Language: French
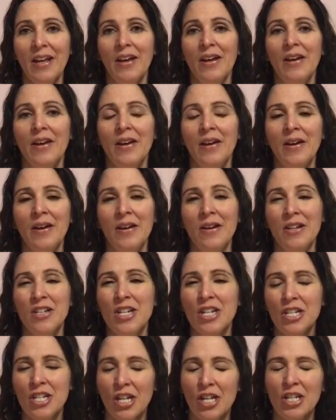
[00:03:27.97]
Euh,
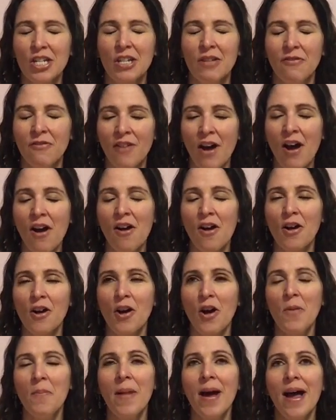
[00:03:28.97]
j'ai cherché fort
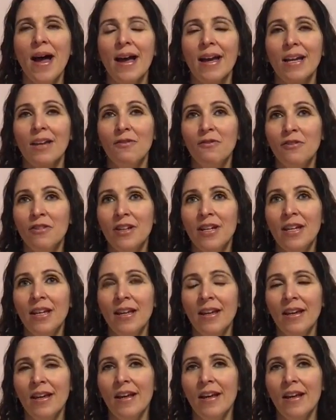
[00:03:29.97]
comment arriver